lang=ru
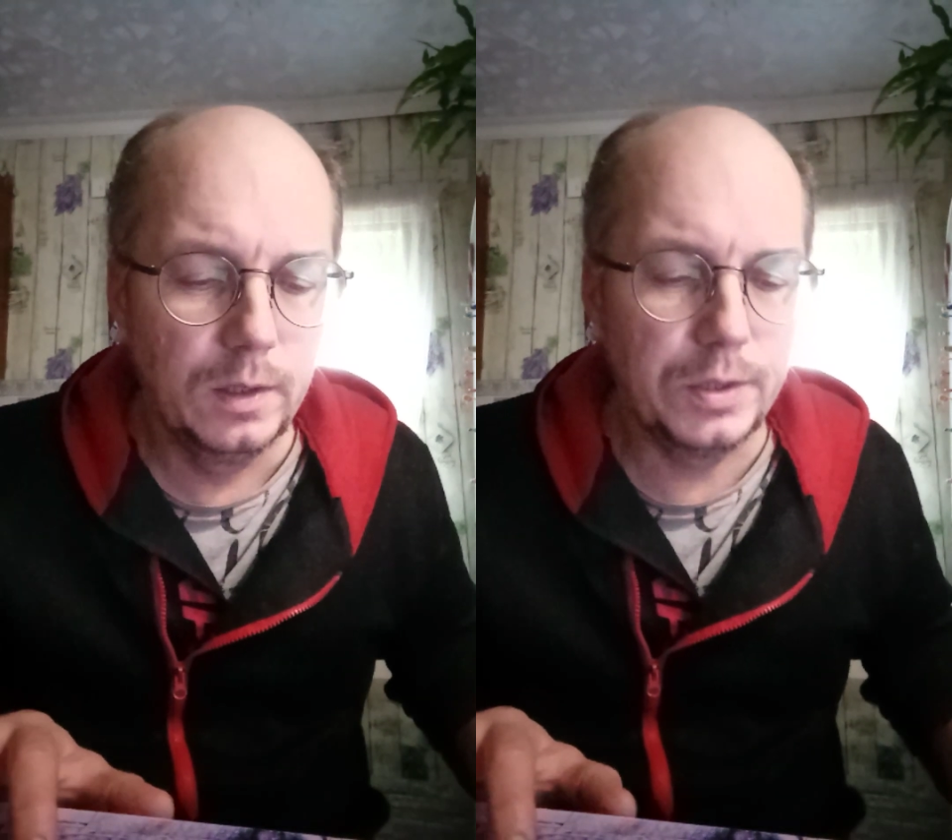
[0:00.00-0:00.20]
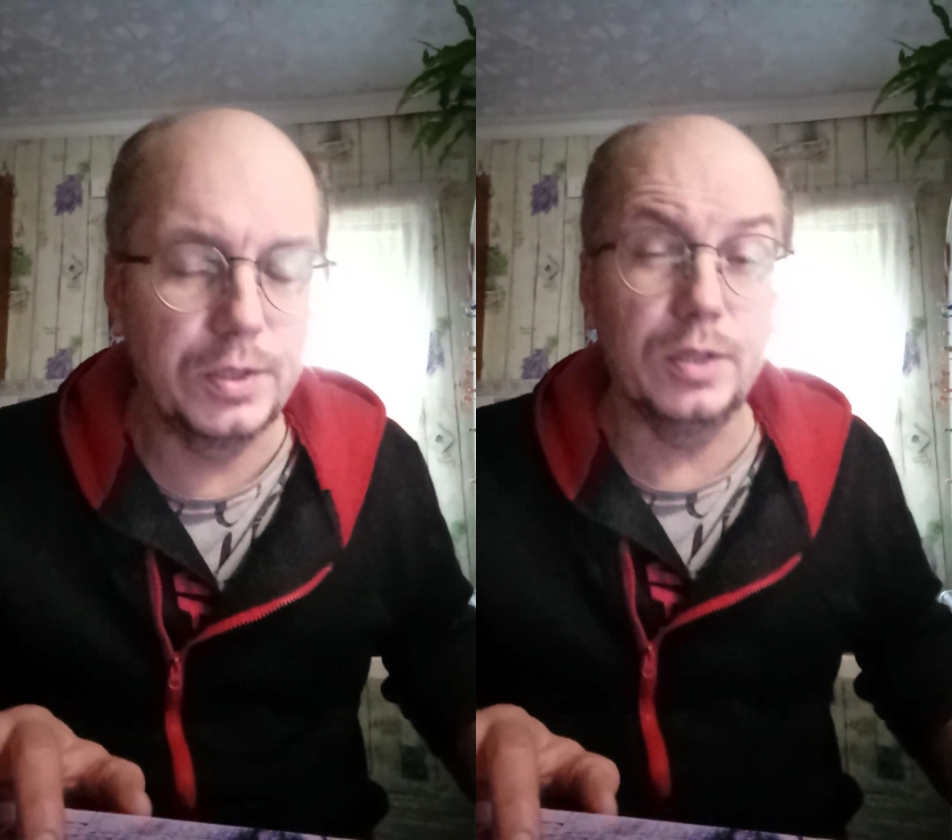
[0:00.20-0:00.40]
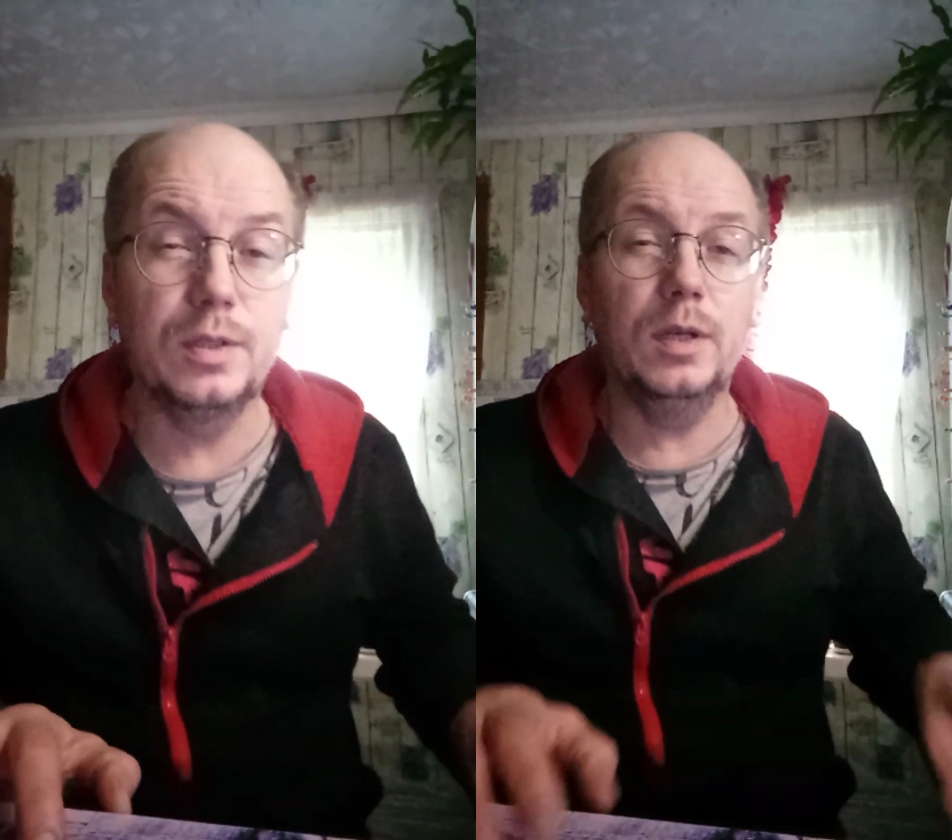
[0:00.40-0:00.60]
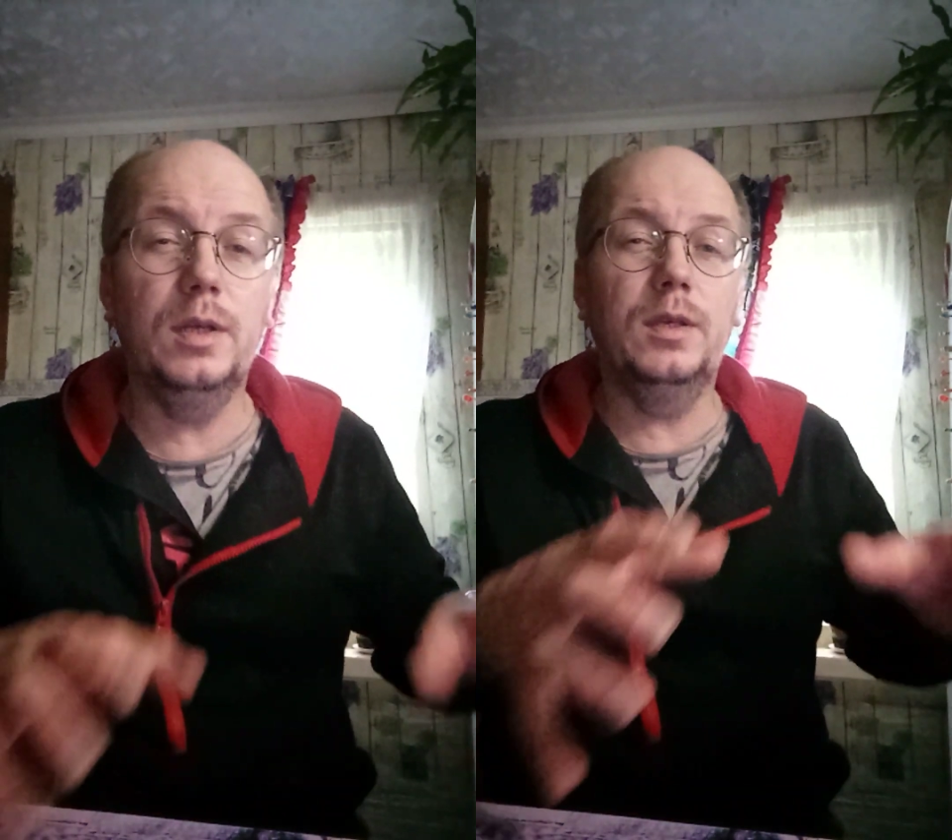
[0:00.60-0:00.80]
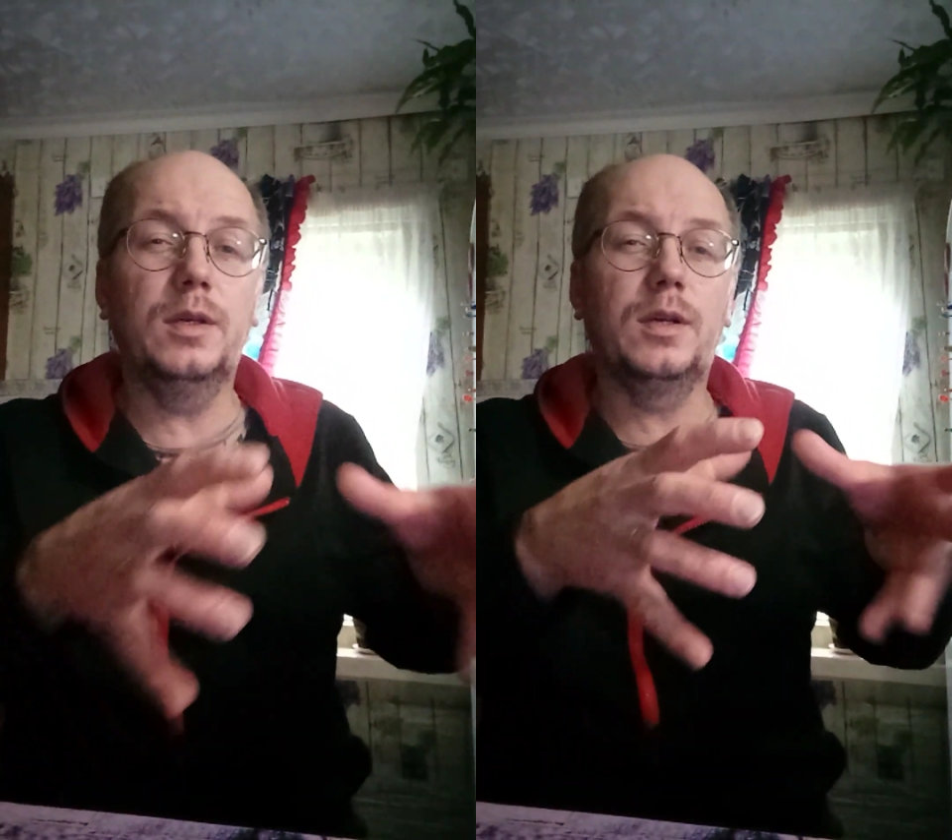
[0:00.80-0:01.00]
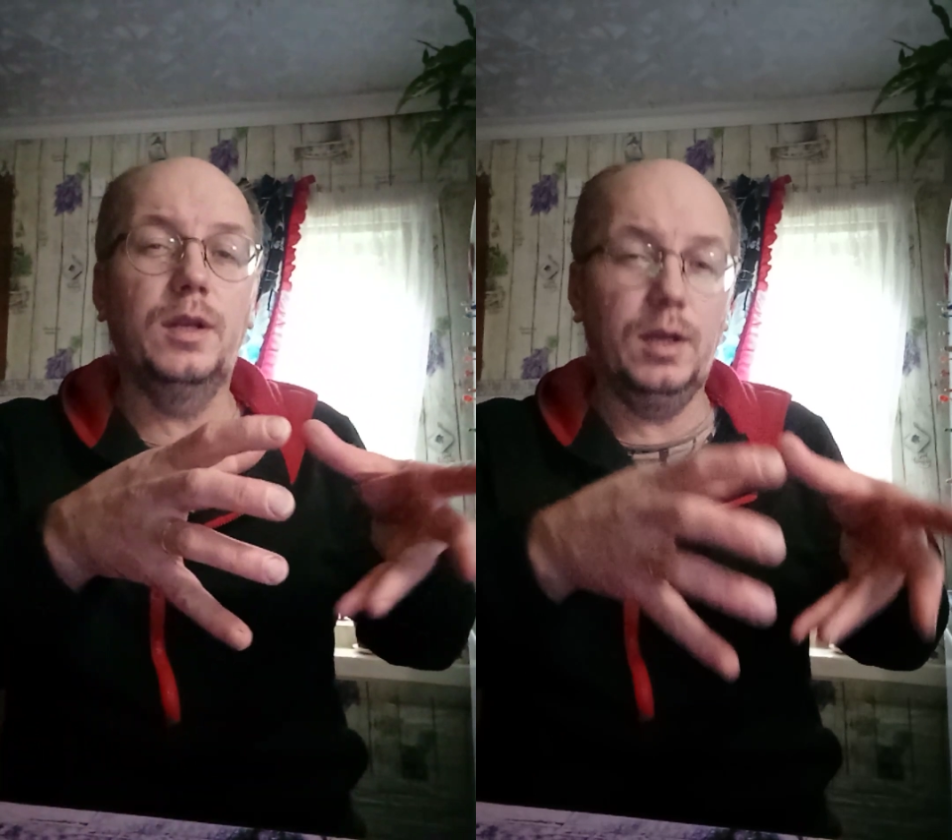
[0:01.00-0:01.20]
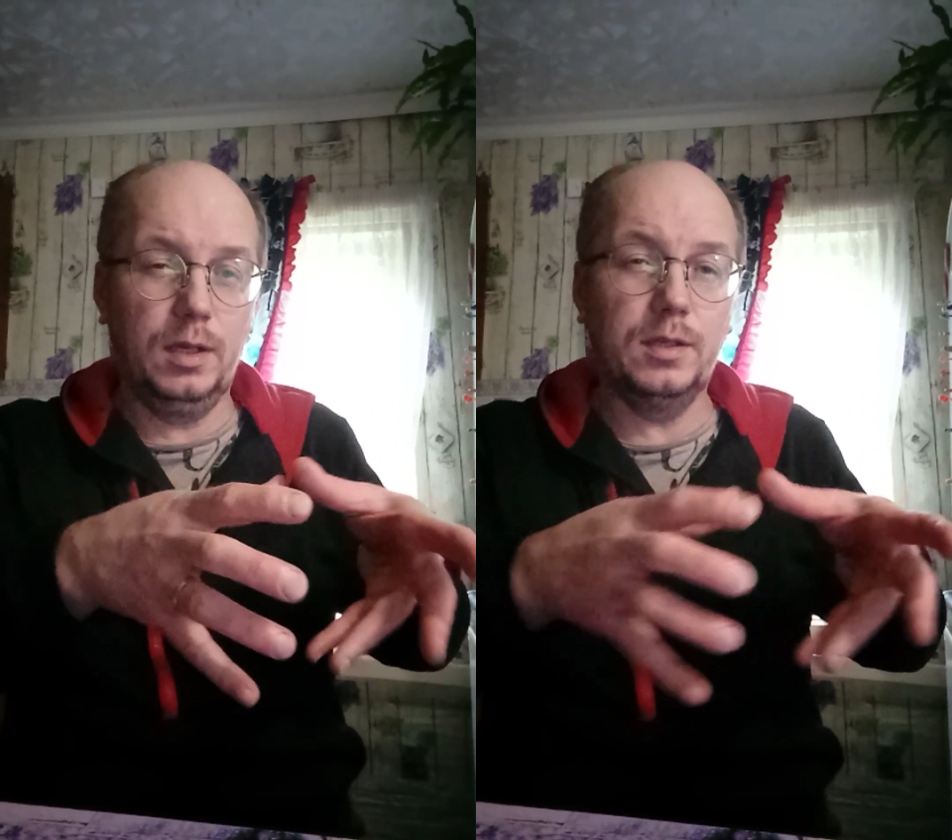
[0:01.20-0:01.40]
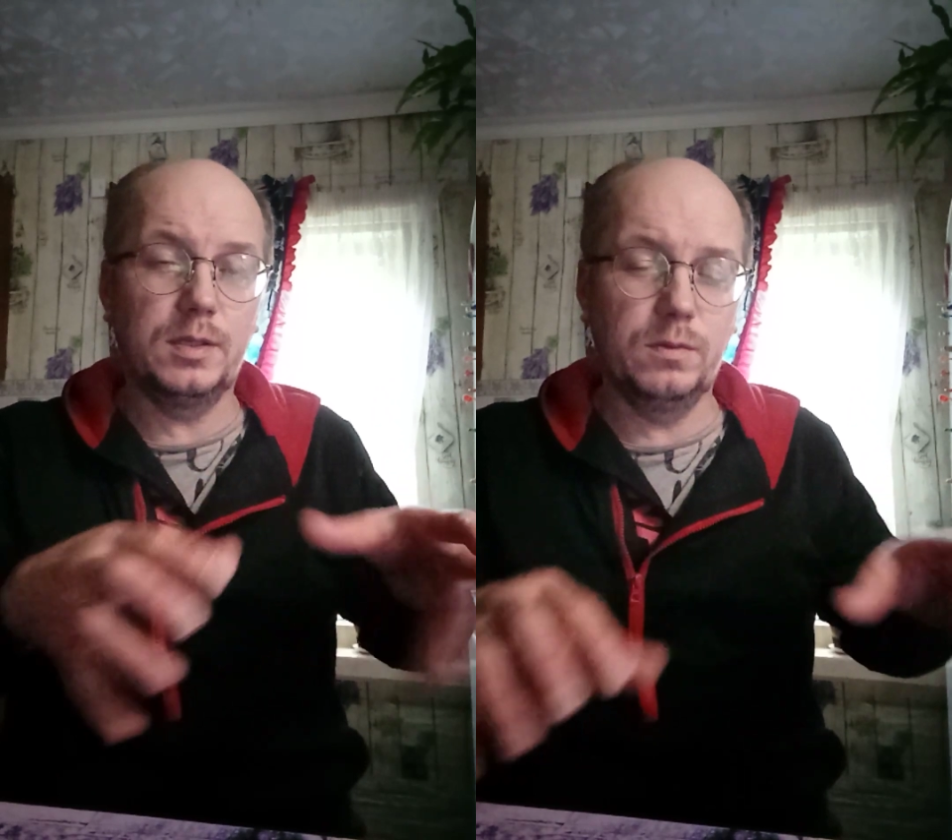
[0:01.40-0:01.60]
считая их
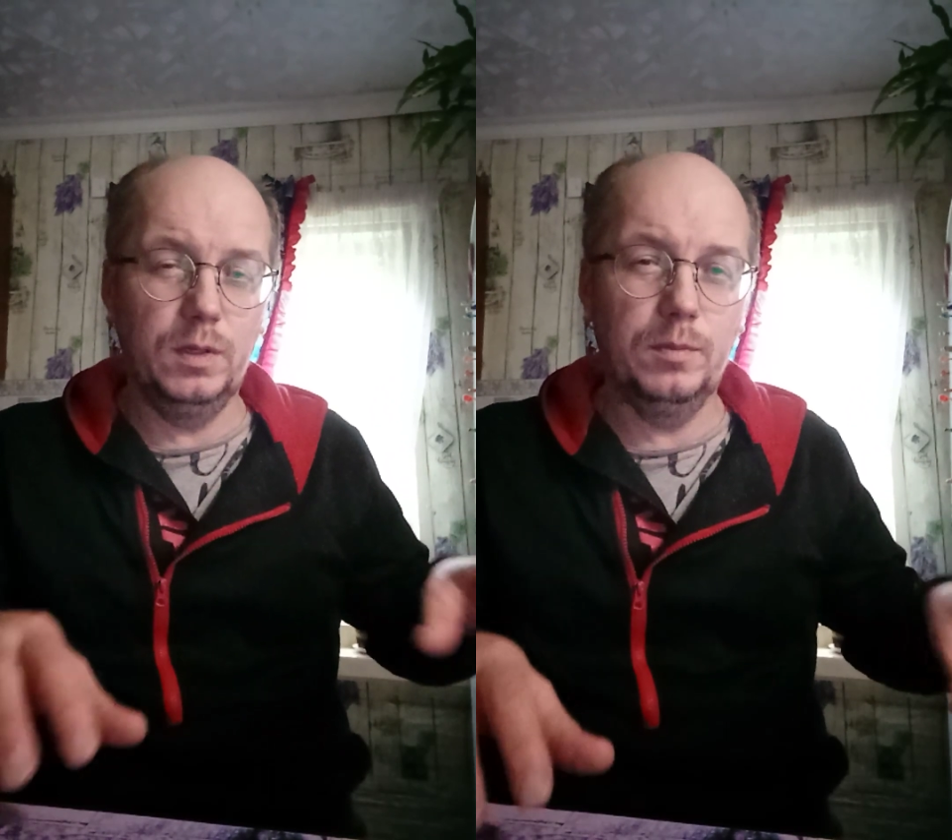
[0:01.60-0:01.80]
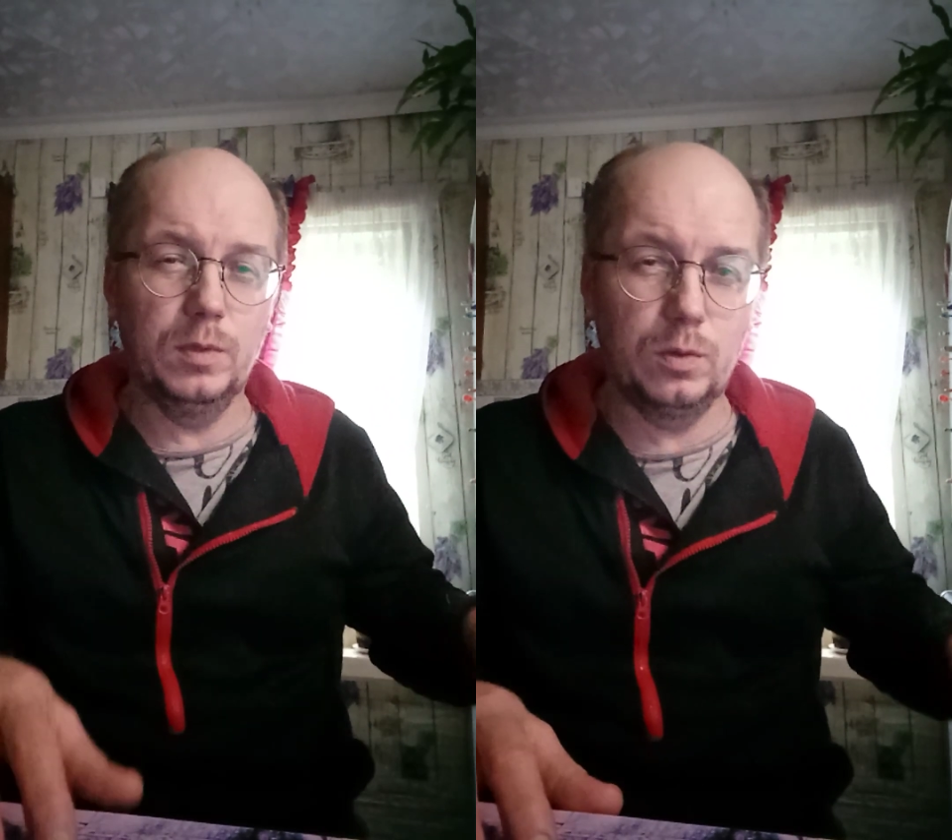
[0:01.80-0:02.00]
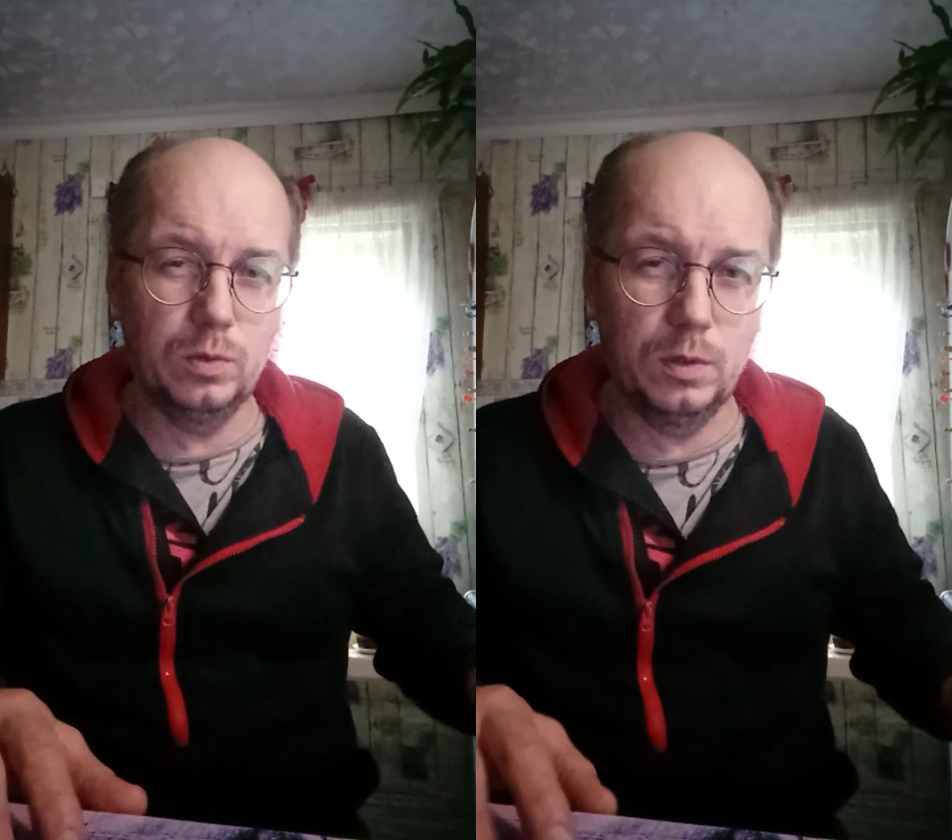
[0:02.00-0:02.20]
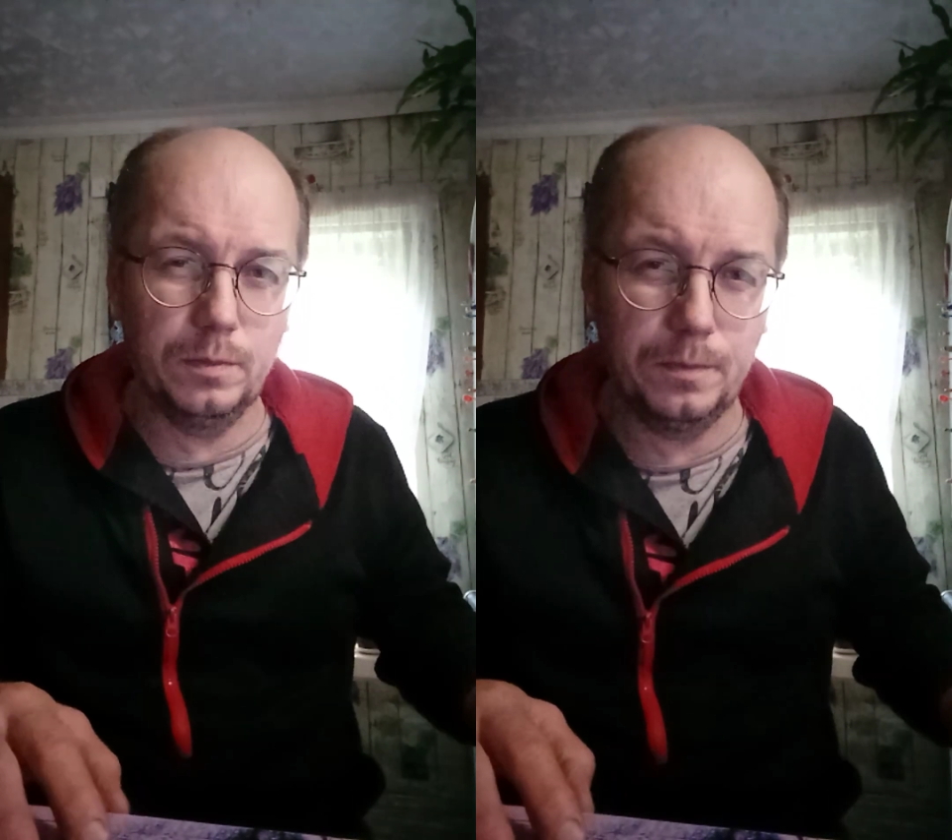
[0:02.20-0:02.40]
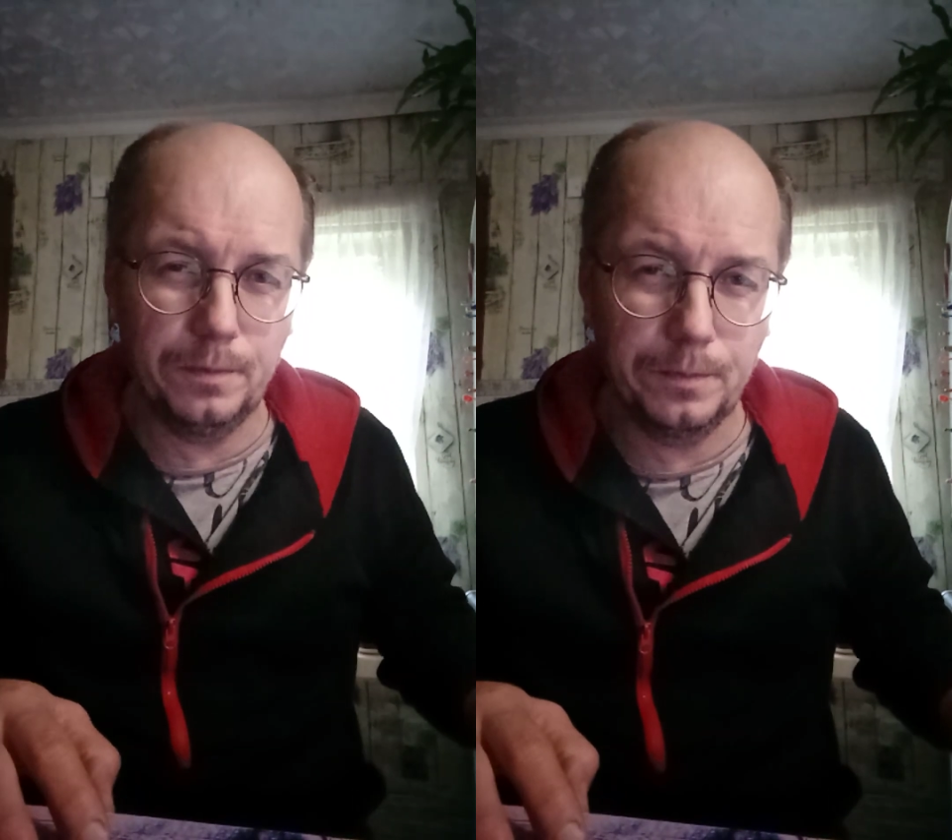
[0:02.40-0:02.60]
реально своим народом,